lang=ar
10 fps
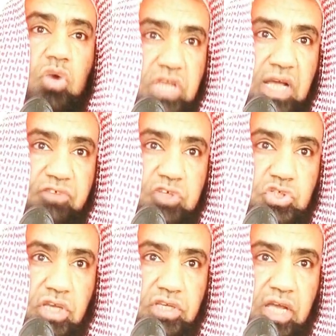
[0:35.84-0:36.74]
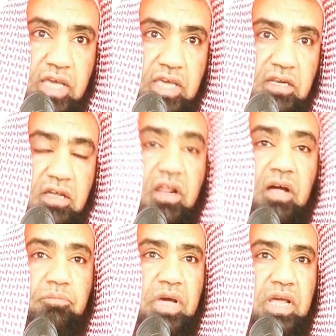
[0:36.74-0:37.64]
وجاء في الصحيحين
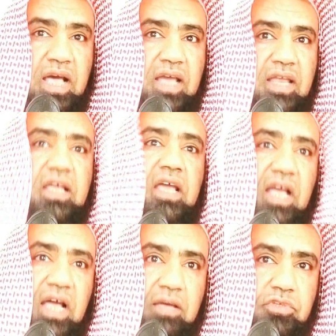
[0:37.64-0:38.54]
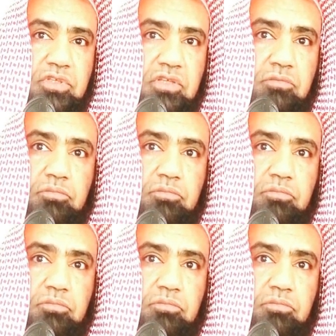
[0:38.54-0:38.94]
ربنا لك الحمد